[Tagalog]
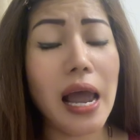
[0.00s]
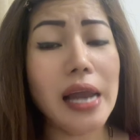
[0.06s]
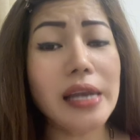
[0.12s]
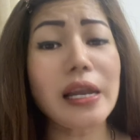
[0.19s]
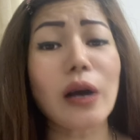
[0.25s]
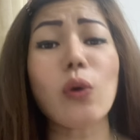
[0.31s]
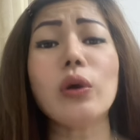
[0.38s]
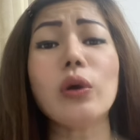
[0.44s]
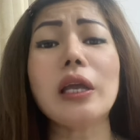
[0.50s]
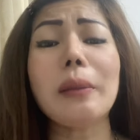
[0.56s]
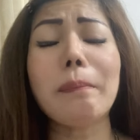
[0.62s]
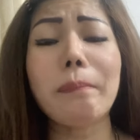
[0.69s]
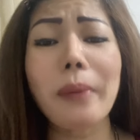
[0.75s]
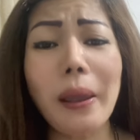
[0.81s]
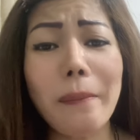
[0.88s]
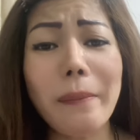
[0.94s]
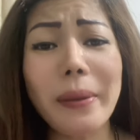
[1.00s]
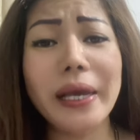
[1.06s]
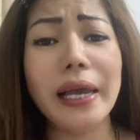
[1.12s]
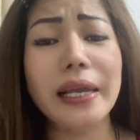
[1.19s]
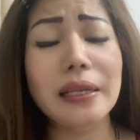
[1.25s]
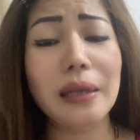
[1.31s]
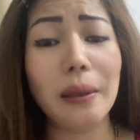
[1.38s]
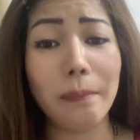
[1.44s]
na kung
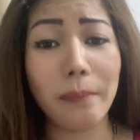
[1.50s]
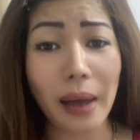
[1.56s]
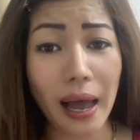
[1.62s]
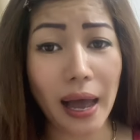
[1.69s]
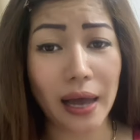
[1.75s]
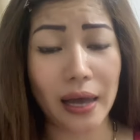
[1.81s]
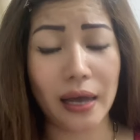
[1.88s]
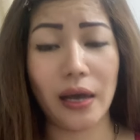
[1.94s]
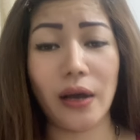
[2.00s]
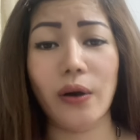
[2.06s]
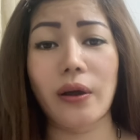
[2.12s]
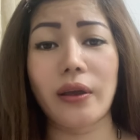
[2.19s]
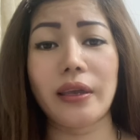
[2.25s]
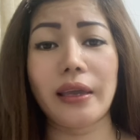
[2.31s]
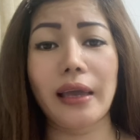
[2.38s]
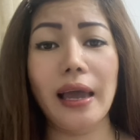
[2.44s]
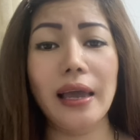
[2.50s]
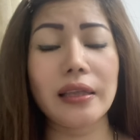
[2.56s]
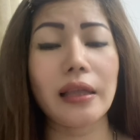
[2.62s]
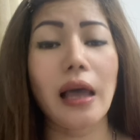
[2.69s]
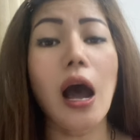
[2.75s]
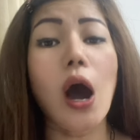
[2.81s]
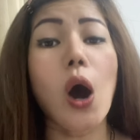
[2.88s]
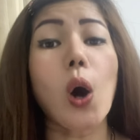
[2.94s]
ibibigay niya ba, o ayan,
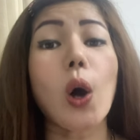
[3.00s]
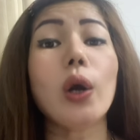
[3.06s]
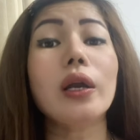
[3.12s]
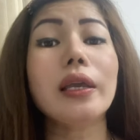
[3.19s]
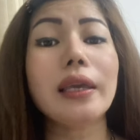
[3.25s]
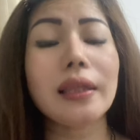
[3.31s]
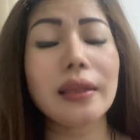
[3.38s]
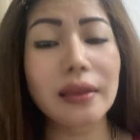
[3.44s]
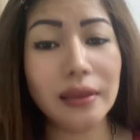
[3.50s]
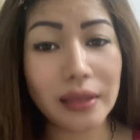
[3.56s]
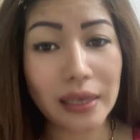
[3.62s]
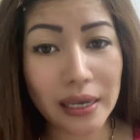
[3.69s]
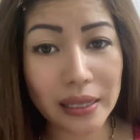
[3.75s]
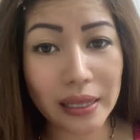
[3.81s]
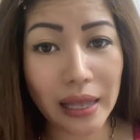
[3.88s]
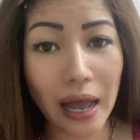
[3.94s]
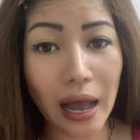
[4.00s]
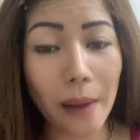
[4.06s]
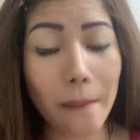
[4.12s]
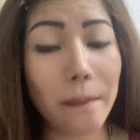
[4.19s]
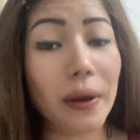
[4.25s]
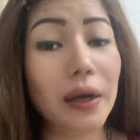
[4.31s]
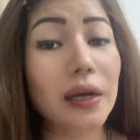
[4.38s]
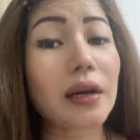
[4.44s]
or hindi na ang
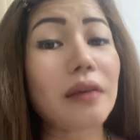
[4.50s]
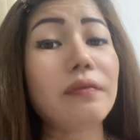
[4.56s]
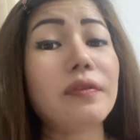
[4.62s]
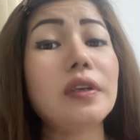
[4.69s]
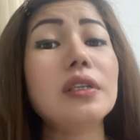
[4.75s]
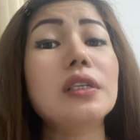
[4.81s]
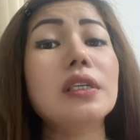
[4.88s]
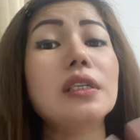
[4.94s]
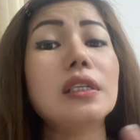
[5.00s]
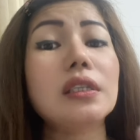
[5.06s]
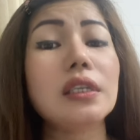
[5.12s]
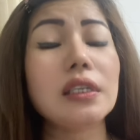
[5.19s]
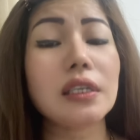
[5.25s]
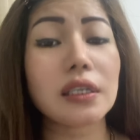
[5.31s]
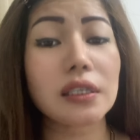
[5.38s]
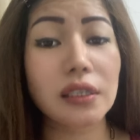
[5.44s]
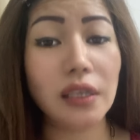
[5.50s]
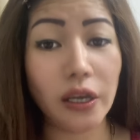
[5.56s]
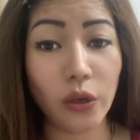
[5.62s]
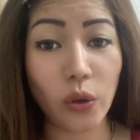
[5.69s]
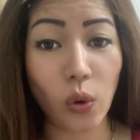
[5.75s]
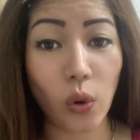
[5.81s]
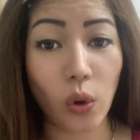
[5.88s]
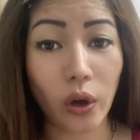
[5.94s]
pagka-virginity niya sa
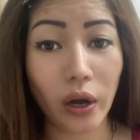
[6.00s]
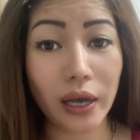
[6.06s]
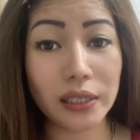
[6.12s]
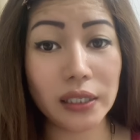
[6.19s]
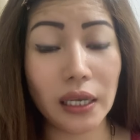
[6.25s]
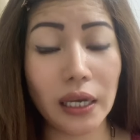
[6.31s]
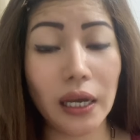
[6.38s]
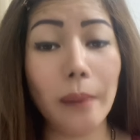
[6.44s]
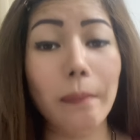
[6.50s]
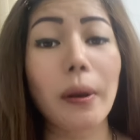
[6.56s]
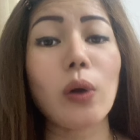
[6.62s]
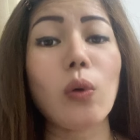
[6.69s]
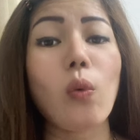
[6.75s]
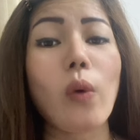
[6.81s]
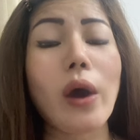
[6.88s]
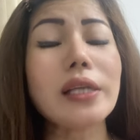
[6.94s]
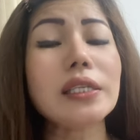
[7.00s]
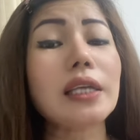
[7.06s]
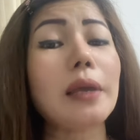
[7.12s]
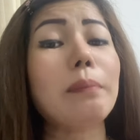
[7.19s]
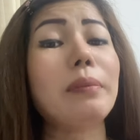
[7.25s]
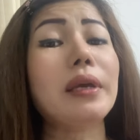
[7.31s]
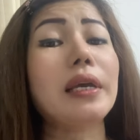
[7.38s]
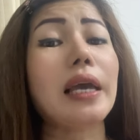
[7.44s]
iyo. Kasi kapag once na
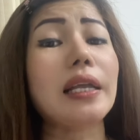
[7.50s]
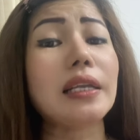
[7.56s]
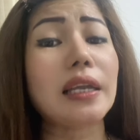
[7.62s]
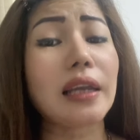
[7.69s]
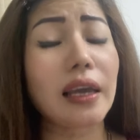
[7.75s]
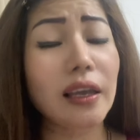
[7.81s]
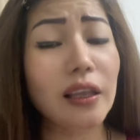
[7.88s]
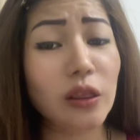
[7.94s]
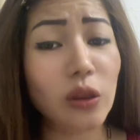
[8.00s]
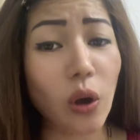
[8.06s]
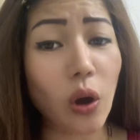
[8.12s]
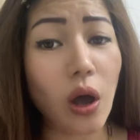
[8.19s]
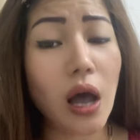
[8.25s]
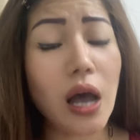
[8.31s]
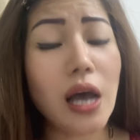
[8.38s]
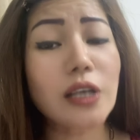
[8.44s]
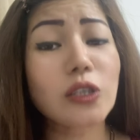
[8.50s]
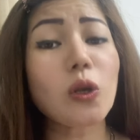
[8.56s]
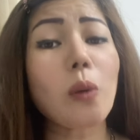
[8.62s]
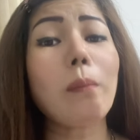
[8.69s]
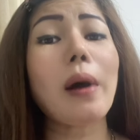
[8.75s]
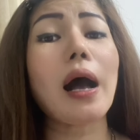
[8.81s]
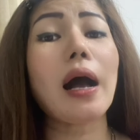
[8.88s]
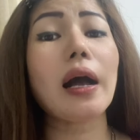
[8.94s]
ibigay niya na ito, so
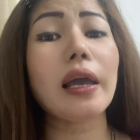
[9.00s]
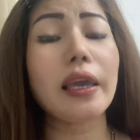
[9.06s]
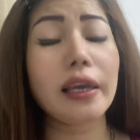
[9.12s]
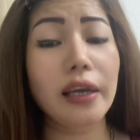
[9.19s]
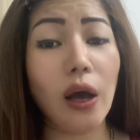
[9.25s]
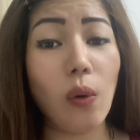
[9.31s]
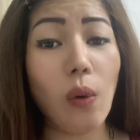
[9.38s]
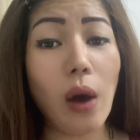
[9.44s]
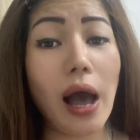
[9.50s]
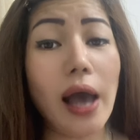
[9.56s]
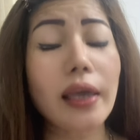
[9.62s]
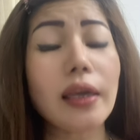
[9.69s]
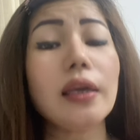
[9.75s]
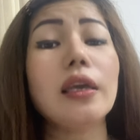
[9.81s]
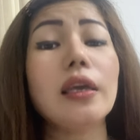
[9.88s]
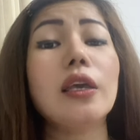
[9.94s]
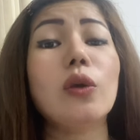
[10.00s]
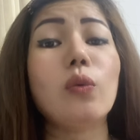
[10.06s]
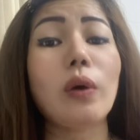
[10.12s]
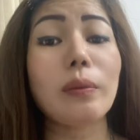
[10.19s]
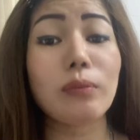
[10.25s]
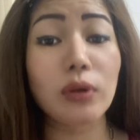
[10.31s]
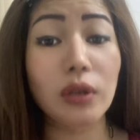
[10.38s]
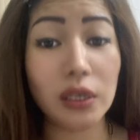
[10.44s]
baka ikaw ay
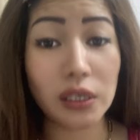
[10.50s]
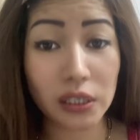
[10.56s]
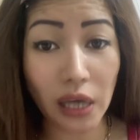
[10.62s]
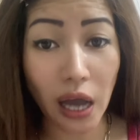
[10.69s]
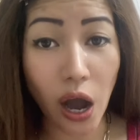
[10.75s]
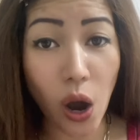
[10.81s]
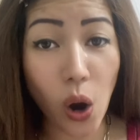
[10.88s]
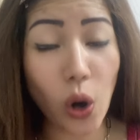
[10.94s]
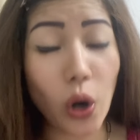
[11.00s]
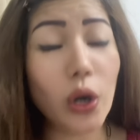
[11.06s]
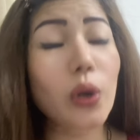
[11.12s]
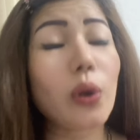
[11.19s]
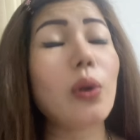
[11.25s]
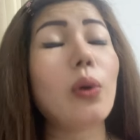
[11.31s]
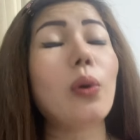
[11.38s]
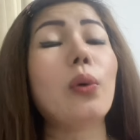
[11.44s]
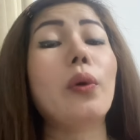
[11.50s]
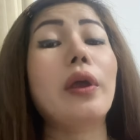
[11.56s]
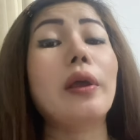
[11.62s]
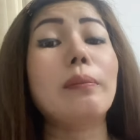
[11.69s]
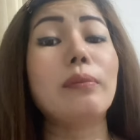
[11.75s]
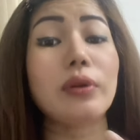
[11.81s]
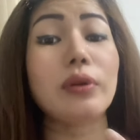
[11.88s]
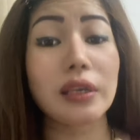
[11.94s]
iiwan mo na siya or
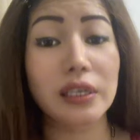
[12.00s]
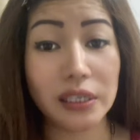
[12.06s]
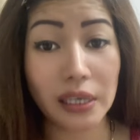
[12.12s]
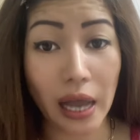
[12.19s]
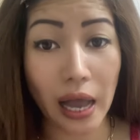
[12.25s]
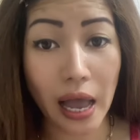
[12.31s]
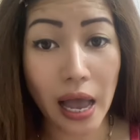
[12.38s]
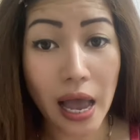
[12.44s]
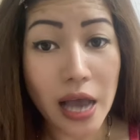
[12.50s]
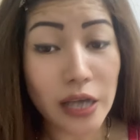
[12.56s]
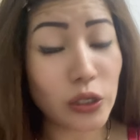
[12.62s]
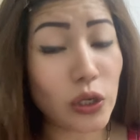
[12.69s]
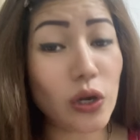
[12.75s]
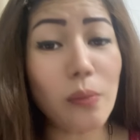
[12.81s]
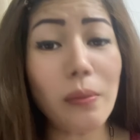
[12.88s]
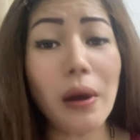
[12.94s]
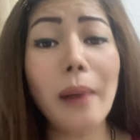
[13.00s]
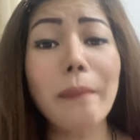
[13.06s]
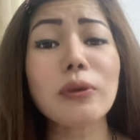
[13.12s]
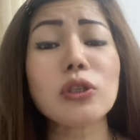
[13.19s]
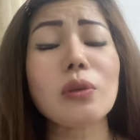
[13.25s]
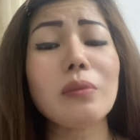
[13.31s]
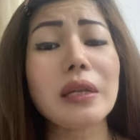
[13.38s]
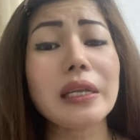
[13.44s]
lulukuhin mo na siya. So yung mga
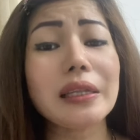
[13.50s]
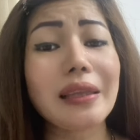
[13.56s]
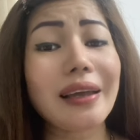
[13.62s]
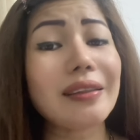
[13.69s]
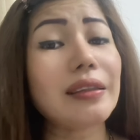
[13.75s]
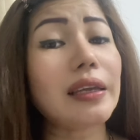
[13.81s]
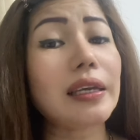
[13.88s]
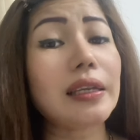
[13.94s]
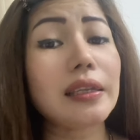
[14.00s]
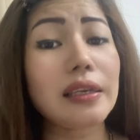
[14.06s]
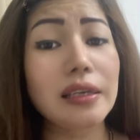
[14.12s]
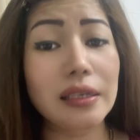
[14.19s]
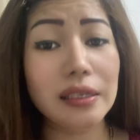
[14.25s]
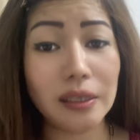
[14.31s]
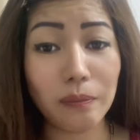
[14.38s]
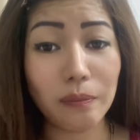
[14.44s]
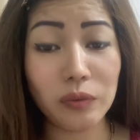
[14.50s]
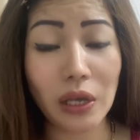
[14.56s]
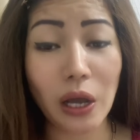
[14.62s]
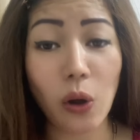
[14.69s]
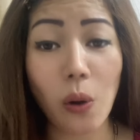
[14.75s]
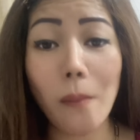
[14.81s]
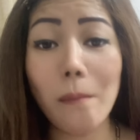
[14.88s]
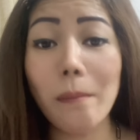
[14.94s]
posibilidad na iniisip
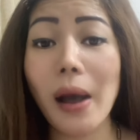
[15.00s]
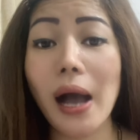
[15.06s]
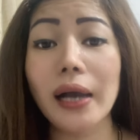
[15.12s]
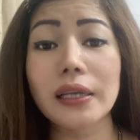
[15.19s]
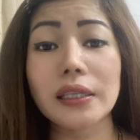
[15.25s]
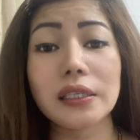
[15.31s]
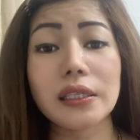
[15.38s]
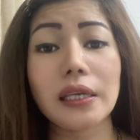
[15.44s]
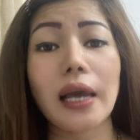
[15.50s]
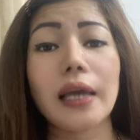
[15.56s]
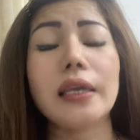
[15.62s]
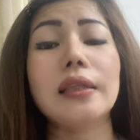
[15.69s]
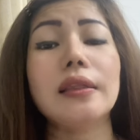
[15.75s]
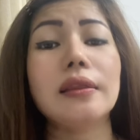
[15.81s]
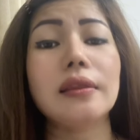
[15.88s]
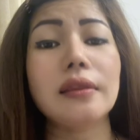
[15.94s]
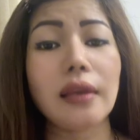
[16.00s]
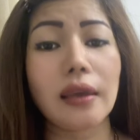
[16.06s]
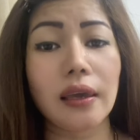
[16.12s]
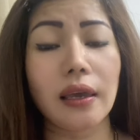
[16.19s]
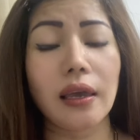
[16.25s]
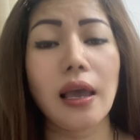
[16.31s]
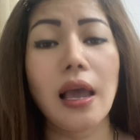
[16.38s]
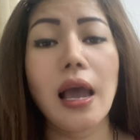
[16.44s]
niya kung bakit siya hindi
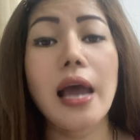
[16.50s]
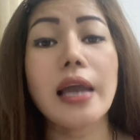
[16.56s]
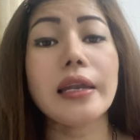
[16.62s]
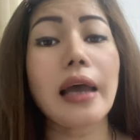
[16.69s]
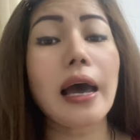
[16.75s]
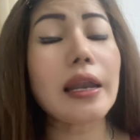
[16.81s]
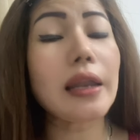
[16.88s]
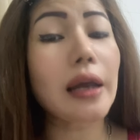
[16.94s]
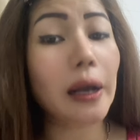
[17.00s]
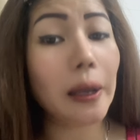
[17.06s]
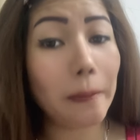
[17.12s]
na nakikita